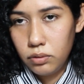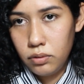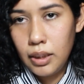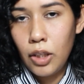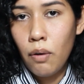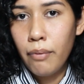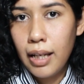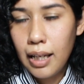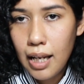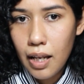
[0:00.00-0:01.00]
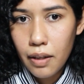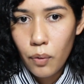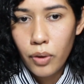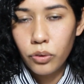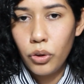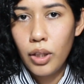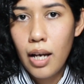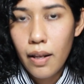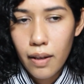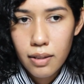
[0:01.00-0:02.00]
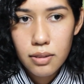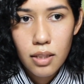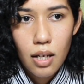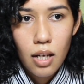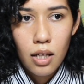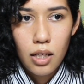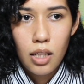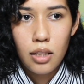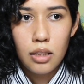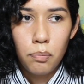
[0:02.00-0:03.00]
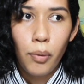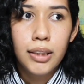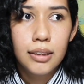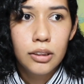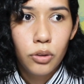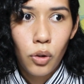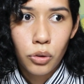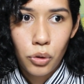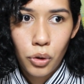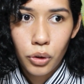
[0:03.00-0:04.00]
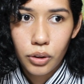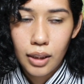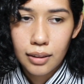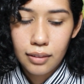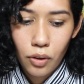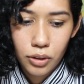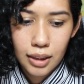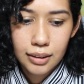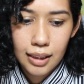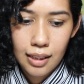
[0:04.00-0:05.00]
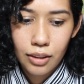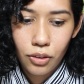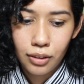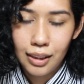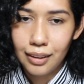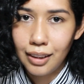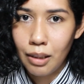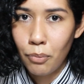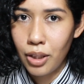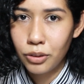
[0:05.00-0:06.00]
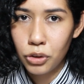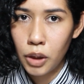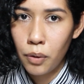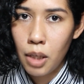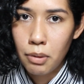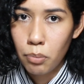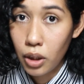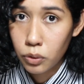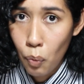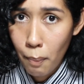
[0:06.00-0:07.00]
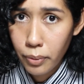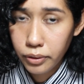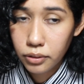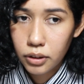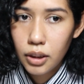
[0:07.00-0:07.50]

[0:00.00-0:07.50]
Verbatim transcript: de novela, de cuento de hadas, y después esto otro, esta otra escena en donde te enamoras de un chavo nada más porque es guapo,